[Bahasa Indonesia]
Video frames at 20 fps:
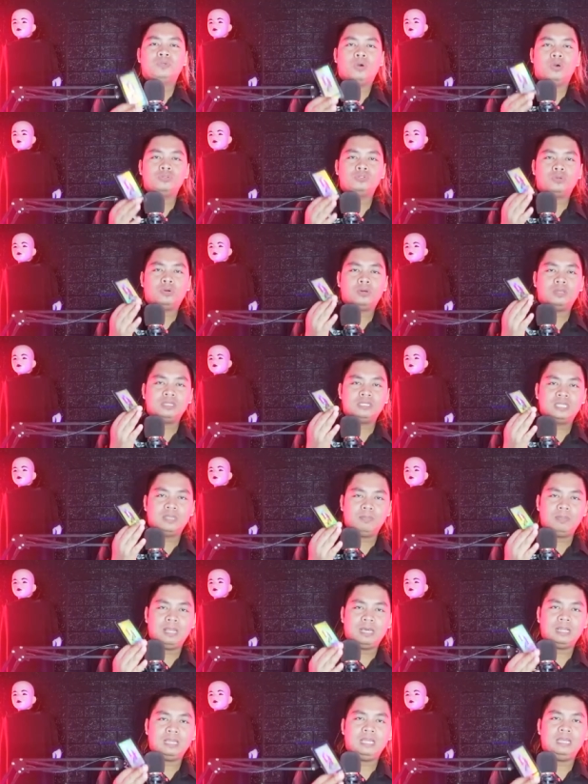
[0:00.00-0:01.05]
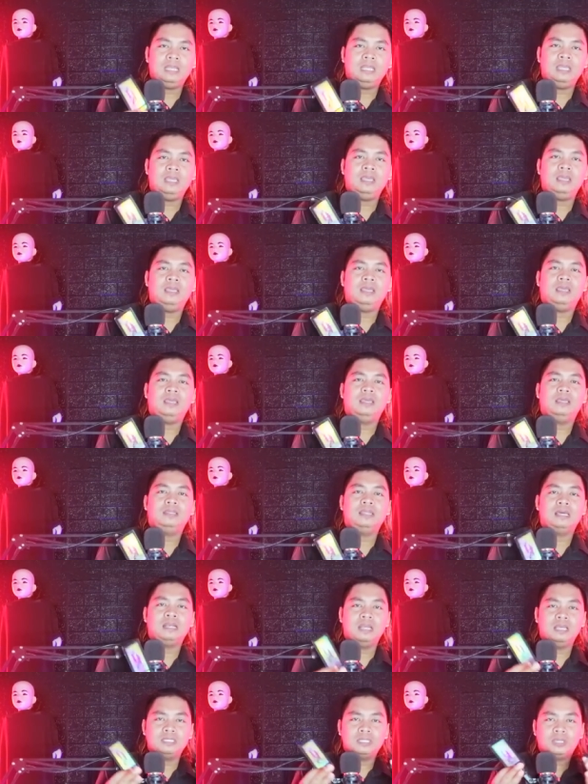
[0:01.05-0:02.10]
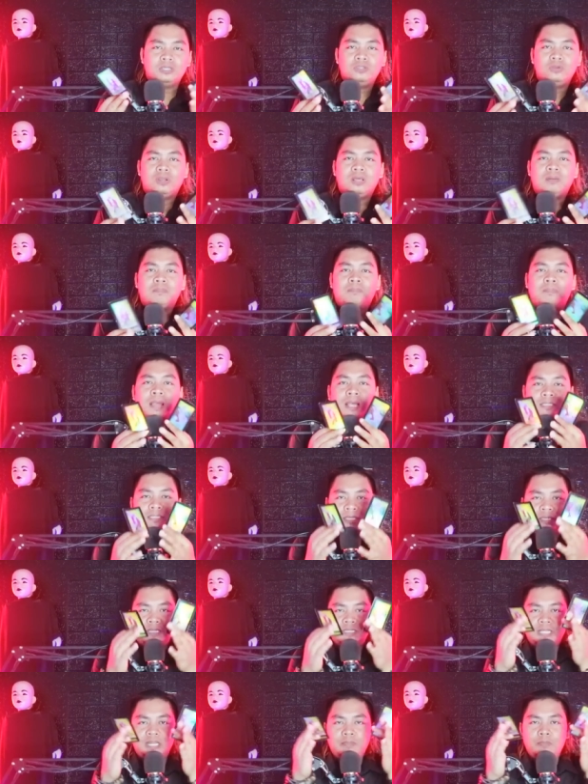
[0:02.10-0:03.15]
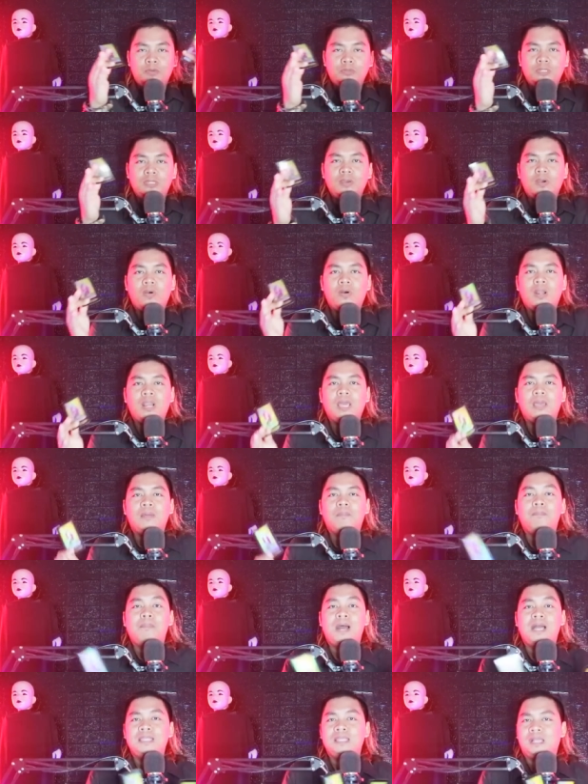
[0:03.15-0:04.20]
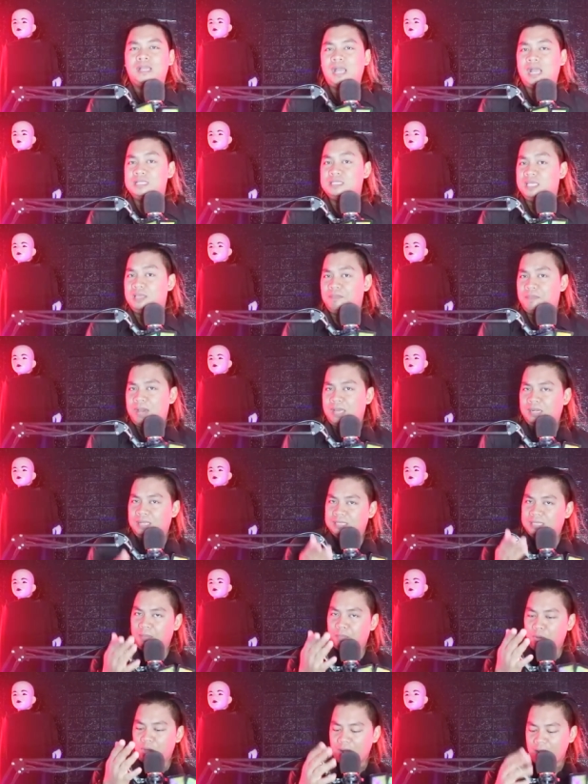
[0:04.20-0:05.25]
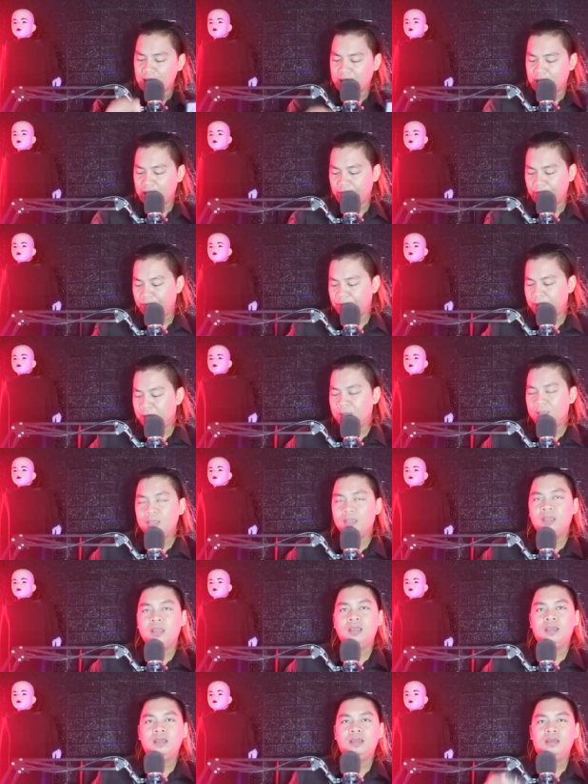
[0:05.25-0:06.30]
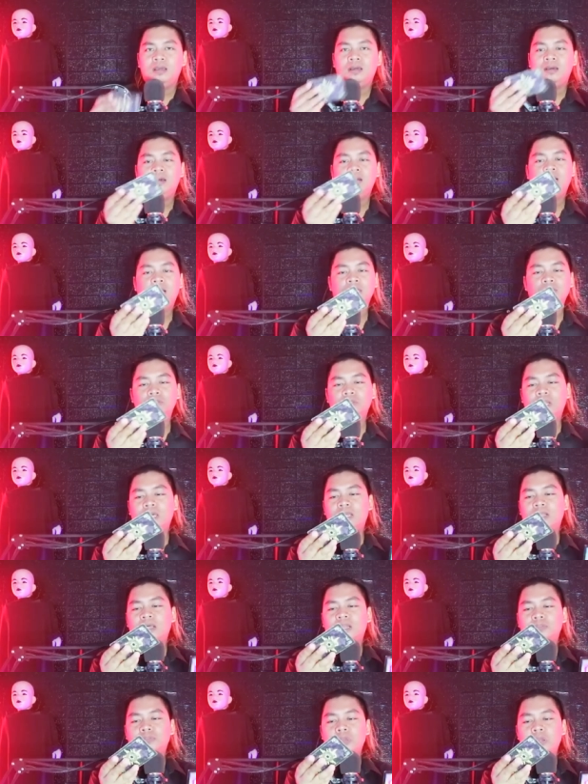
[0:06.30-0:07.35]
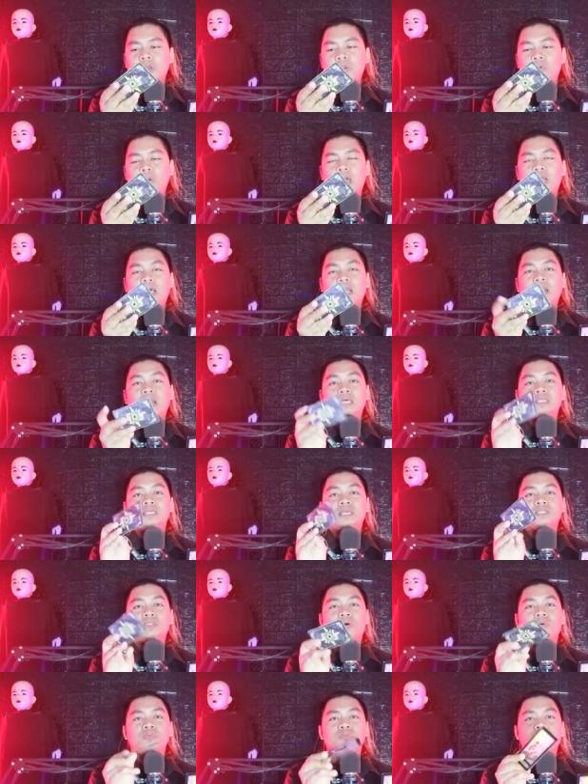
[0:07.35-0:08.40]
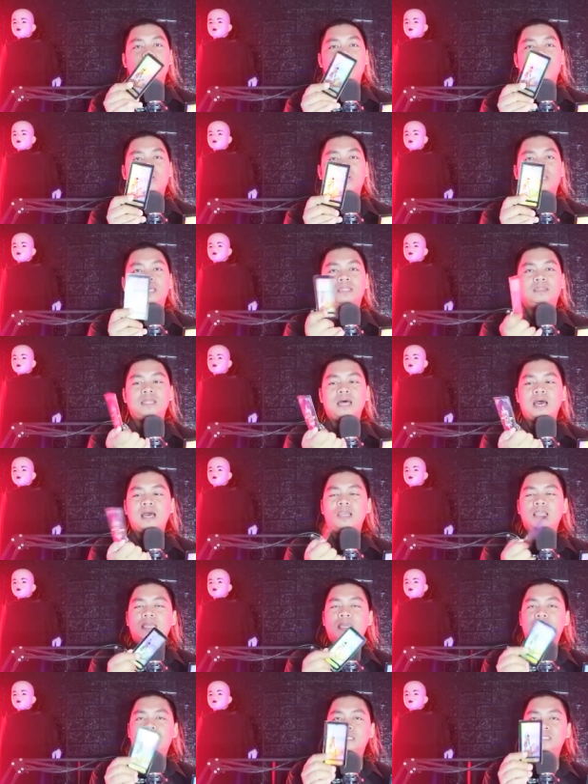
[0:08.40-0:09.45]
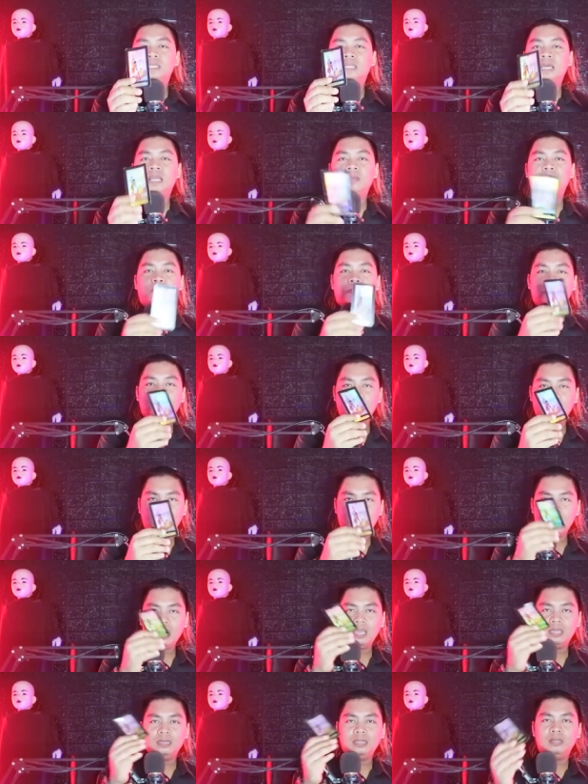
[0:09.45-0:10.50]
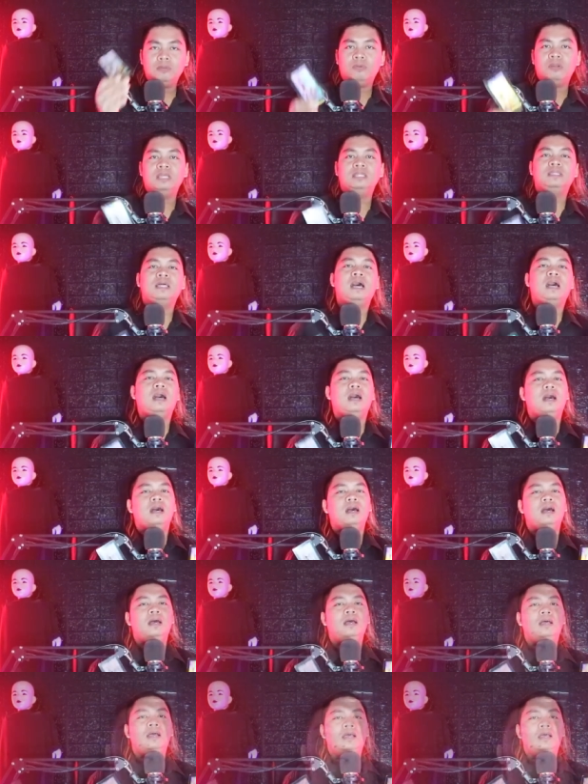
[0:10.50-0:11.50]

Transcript: Sosok Rizky Bilar ini dan Lesi Kejora masih diselimuti oleh banyak keajaiban. Kita buka lagi. Kartu terakhir kartu yang keluar adalah Six of Swords. Kita lihat di sini ada pria dan wanita